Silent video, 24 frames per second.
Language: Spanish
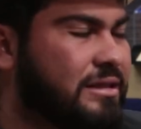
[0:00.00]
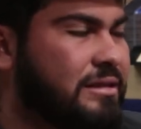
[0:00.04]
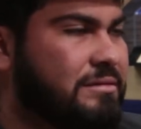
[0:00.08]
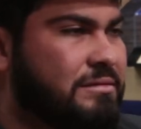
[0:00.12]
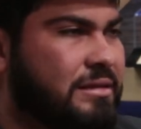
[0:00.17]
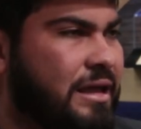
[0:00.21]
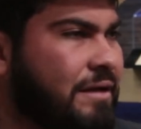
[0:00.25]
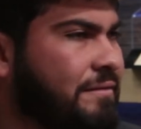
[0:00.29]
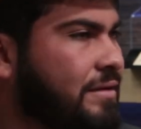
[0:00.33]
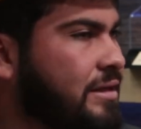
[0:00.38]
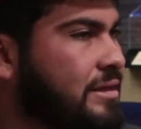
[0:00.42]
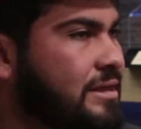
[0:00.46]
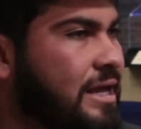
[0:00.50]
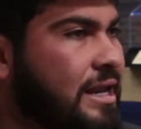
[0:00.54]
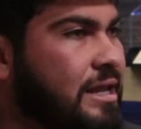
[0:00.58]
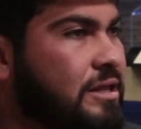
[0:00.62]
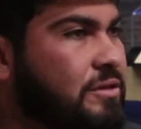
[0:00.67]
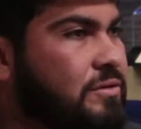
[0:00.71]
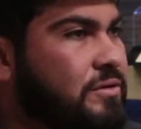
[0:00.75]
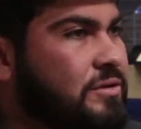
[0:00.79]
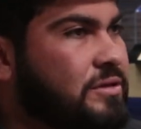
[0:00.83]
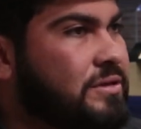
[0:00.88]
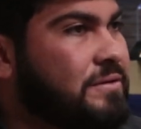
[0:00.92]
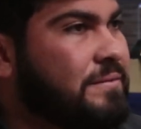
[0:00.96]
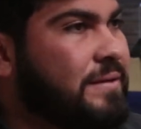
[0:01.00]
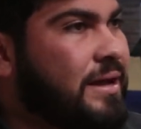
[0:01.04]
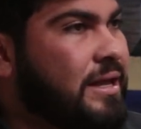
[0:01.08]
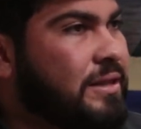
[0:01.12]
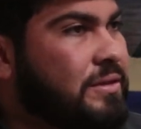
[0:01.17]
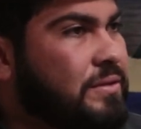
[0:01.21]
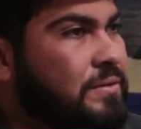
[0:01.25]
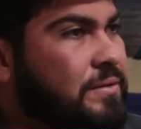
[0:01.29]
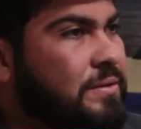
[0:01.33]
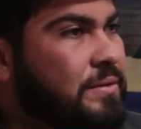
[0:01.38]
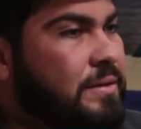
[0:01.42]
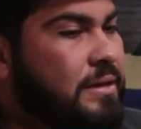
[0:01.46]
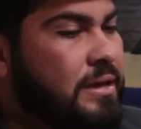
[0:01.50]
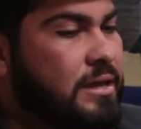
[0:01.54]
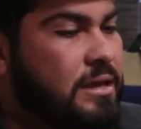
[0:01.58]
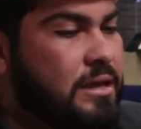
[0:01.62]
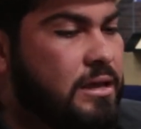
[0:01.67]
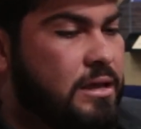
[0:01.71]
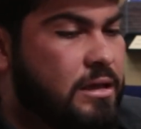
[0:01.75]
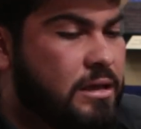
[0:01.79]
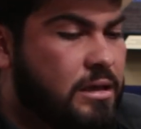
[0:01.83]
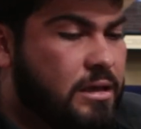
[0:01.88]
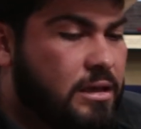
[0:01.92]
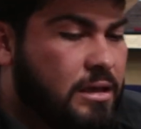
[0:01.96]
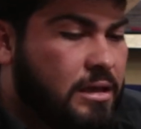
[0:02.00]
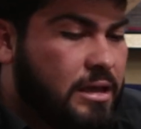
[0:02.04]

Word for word: Está bien talentoso ese vato. Sí, cómo no.